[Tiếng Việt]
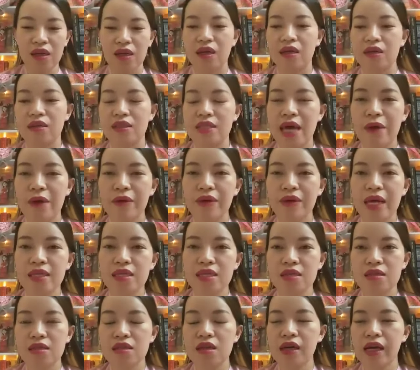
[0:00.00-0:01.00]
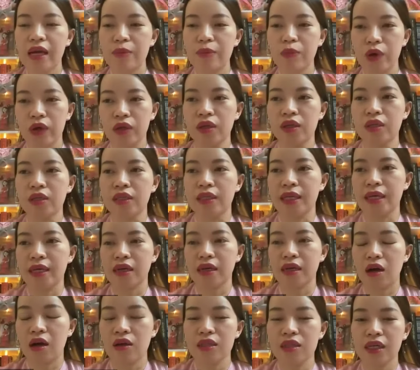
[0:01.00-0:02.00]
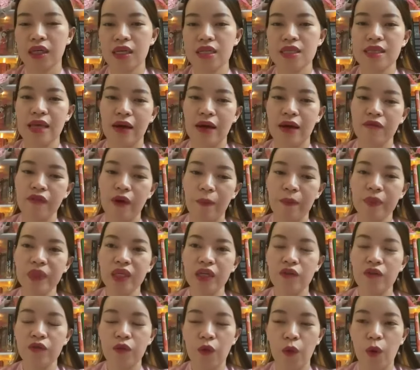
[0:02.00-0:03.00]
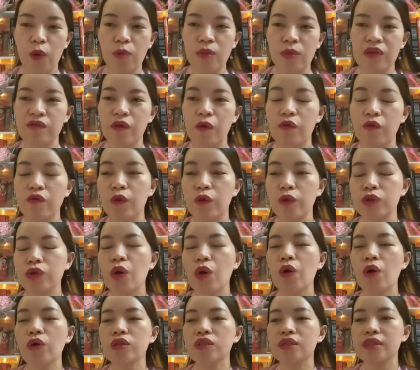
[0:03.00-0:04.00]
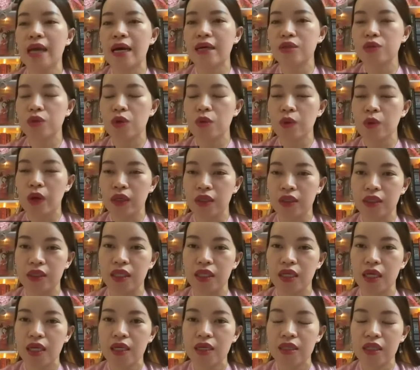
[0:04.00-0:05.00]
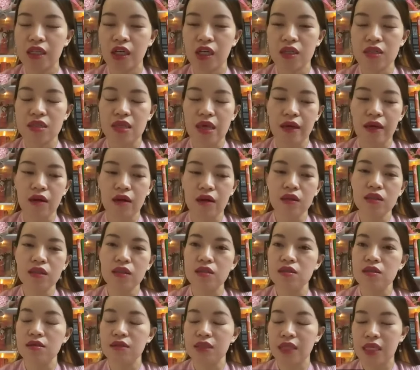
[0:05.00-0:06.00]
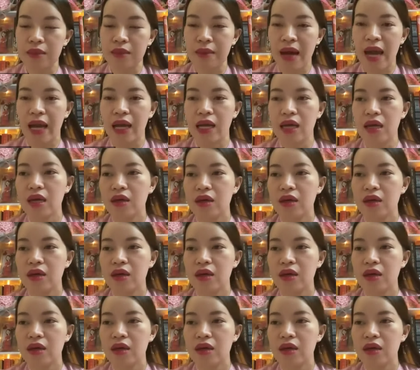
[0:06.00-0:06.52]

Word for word: à, trao giá trị cho tất cả mọi người này có những cái sản phẩm dịch vụ mà phục vụ tốt cho đa số mọi người thì họ sẽ có được sự tiền bạc